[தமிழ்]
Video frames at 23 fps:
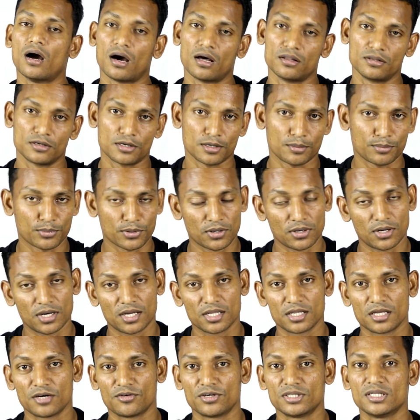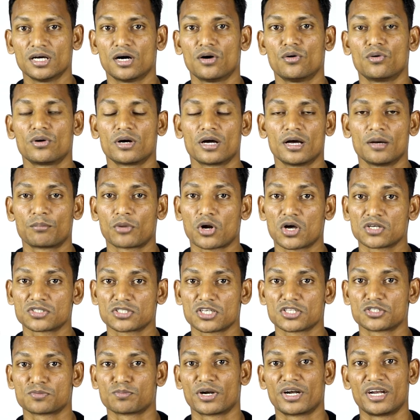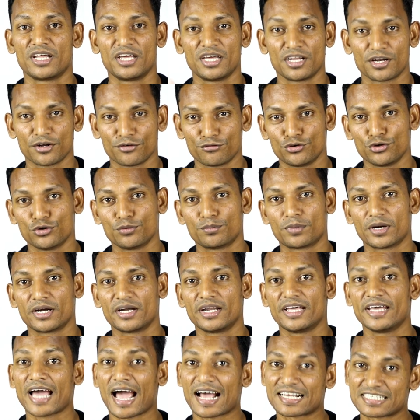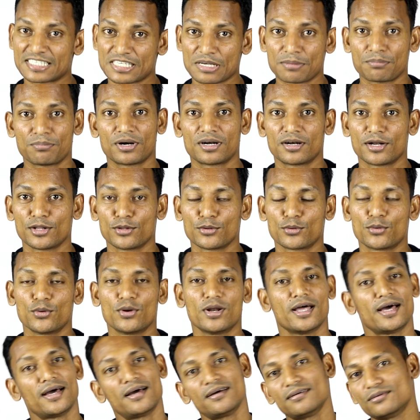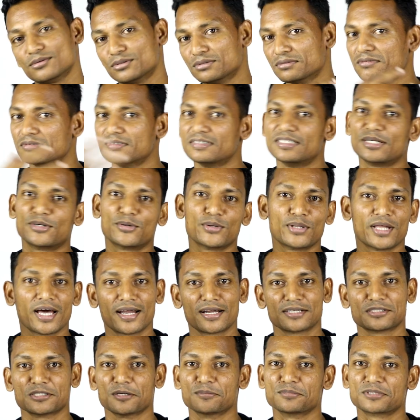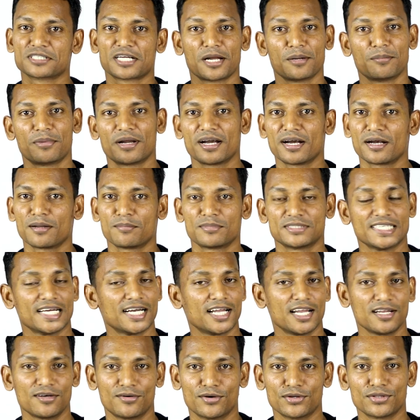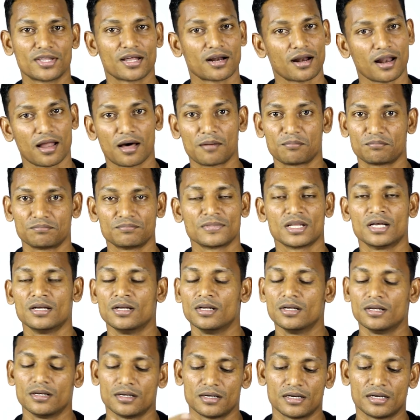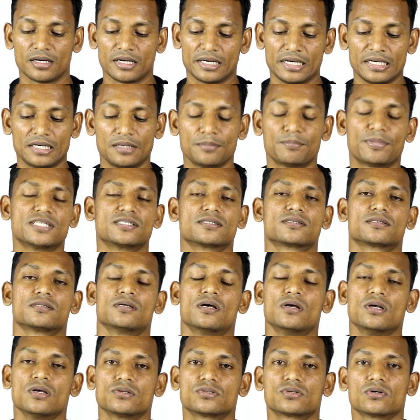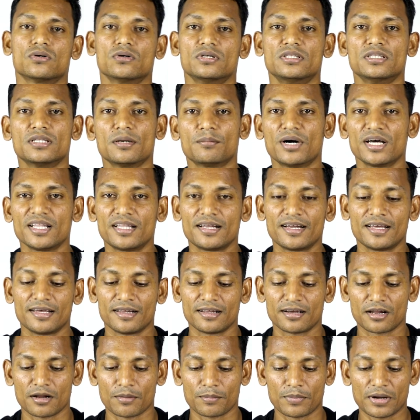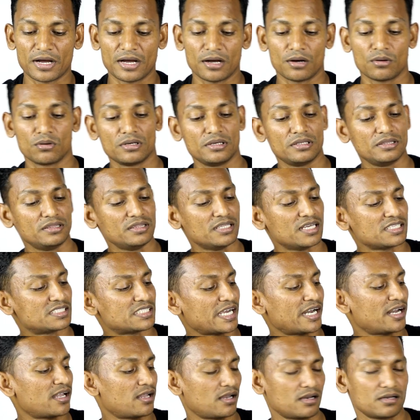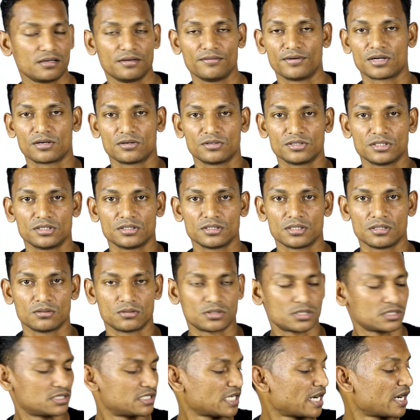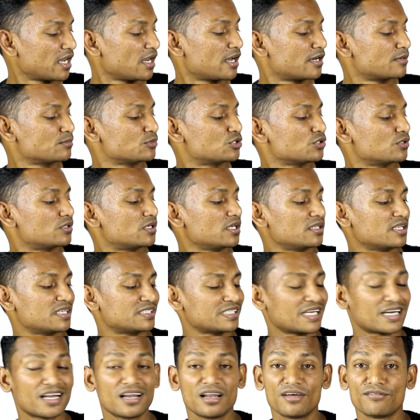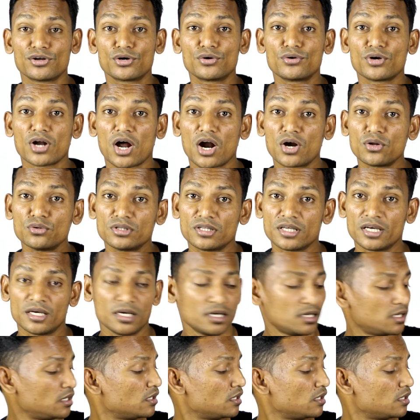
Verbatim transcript: அதுக்கப்புறம் அதை வந்து அவங்க ப்ராசஸ் பண்ணி ரிவ்யூ பண்ணி அக்செப்ட் பண்ணுறதுக்குள்ளே இருபதாயிரம் சப்ஸ்கிரைபரே நம்ம சேனலுக்கு வந்துடலாம் இட் டிபெண்ட்ஸ் ஸோ இந்த மாதிரி இருக்கிறப்ப இந்த சேனல் இவர் வந்து ஒரு சேனல் அனுப்பிச்சி விட்டு இந்த சேனலில் வெறும் நானூற்றி